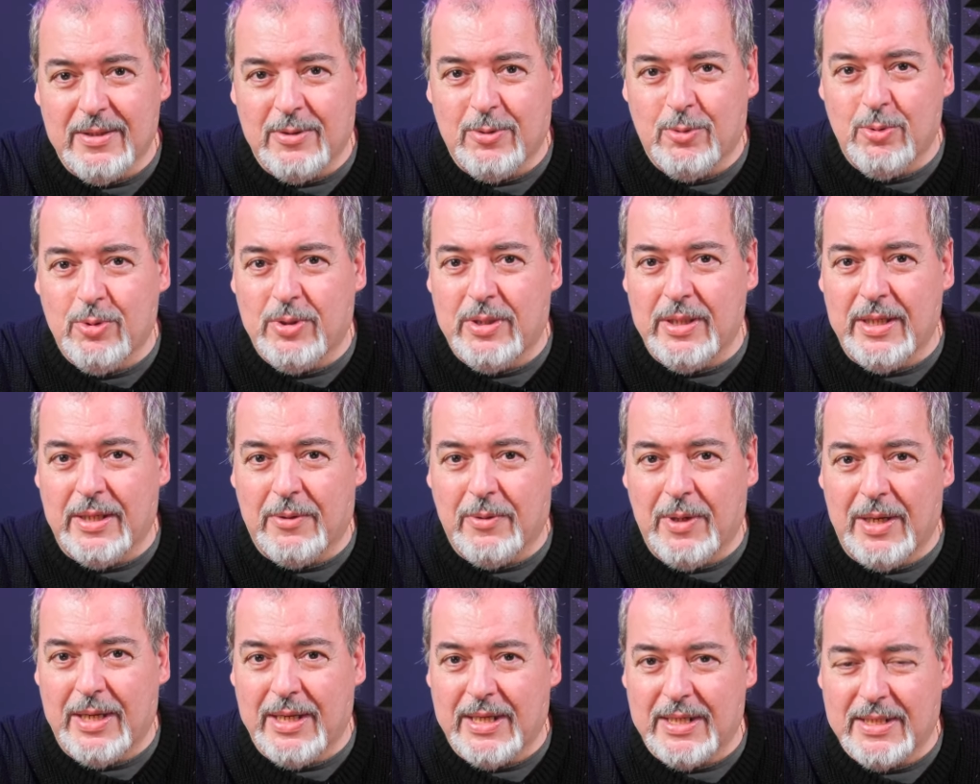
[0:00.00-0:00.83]
tutti
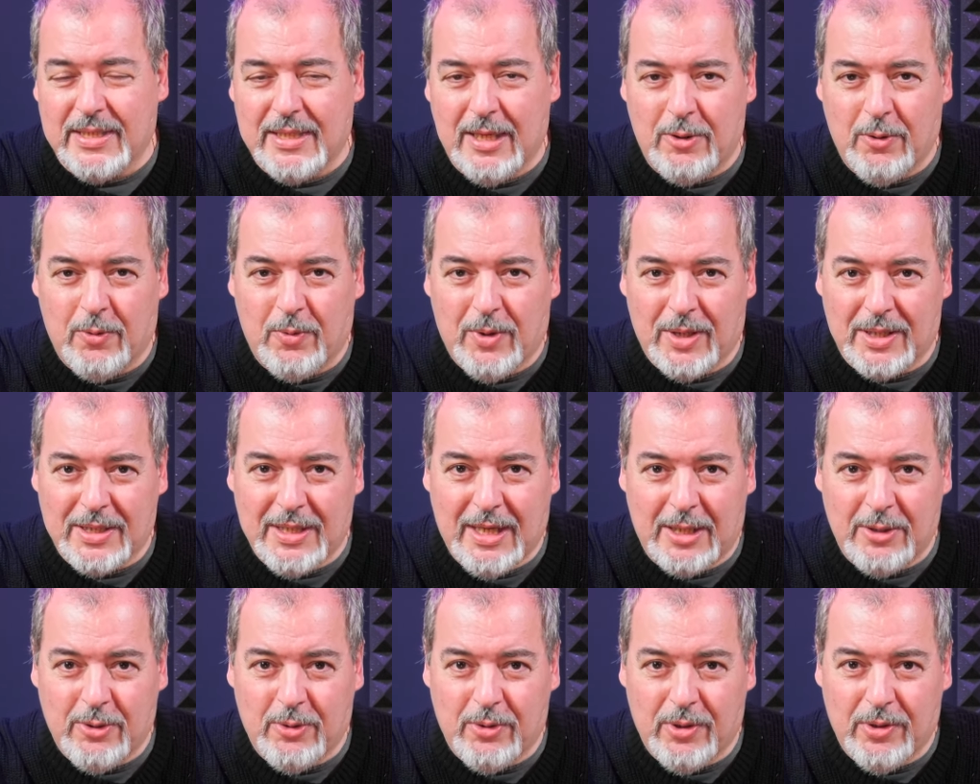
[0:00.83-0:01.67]
quelli che stanno
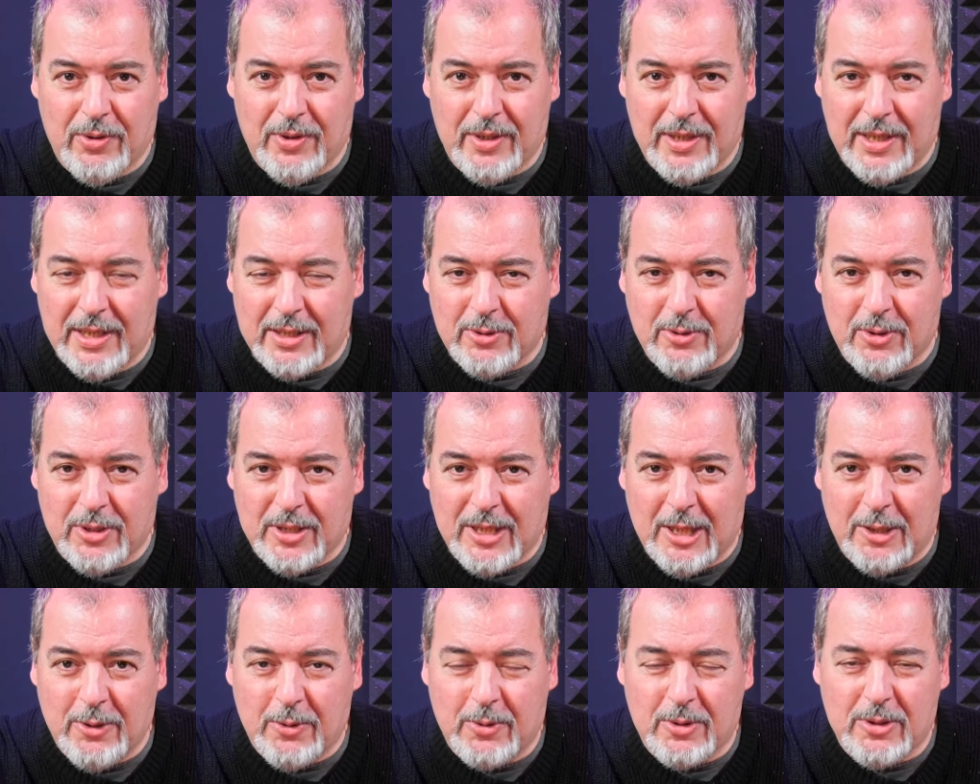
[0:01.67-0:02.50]
guardando e
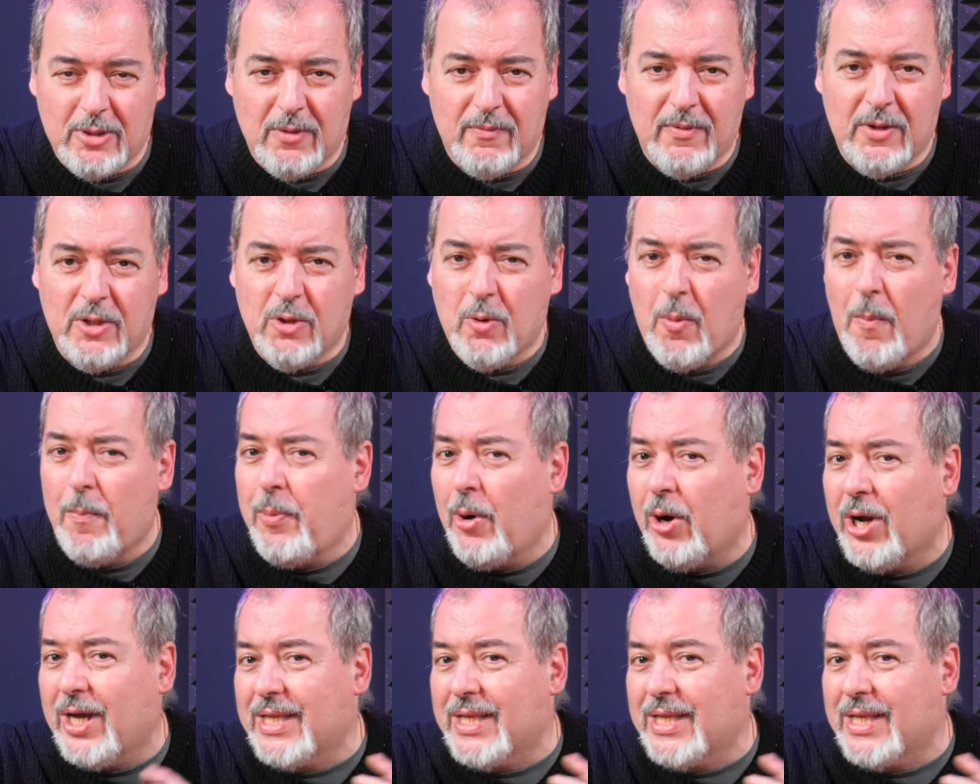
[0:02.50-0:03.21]
ascoltando questo video, un po'